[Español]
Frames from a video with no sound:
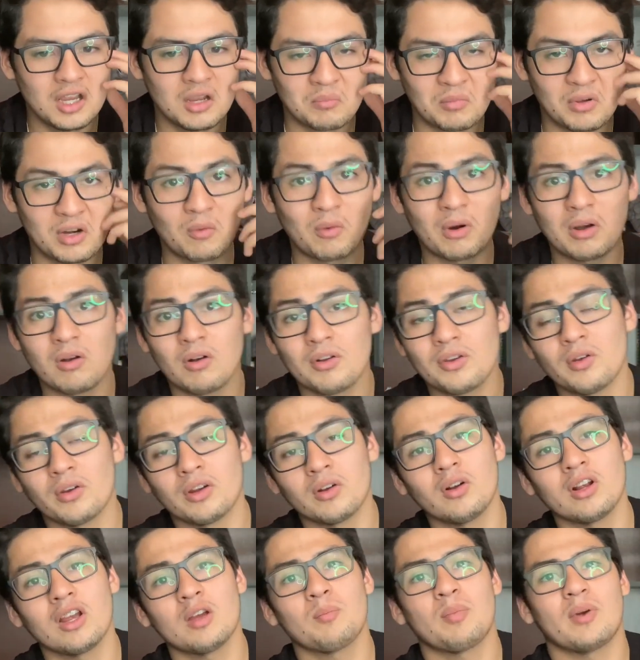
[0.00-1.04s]
Pero bueno, yo
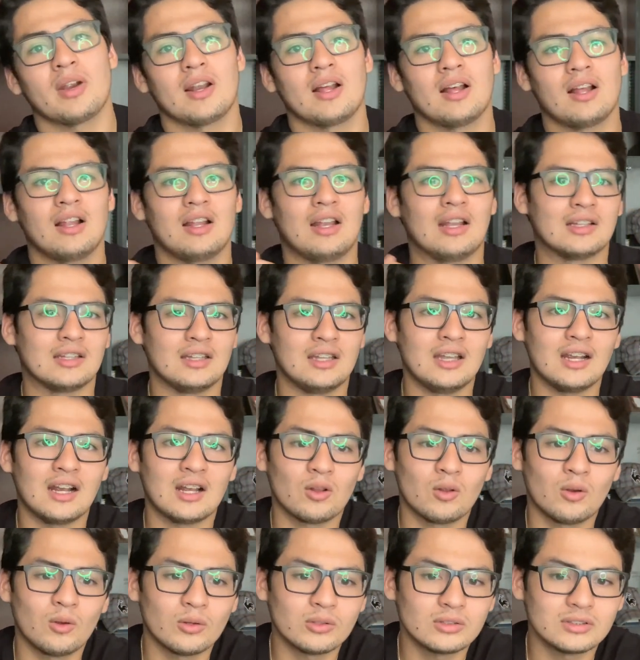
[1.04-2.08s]
creo que para la Liga
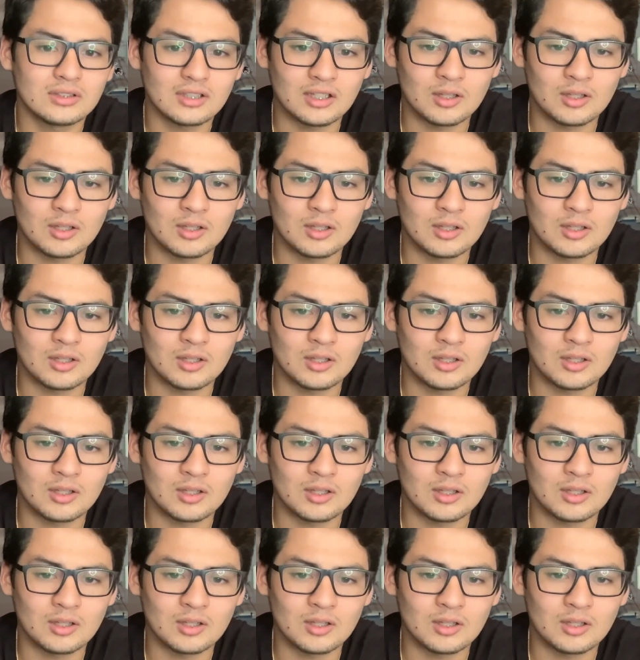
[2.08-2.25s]
2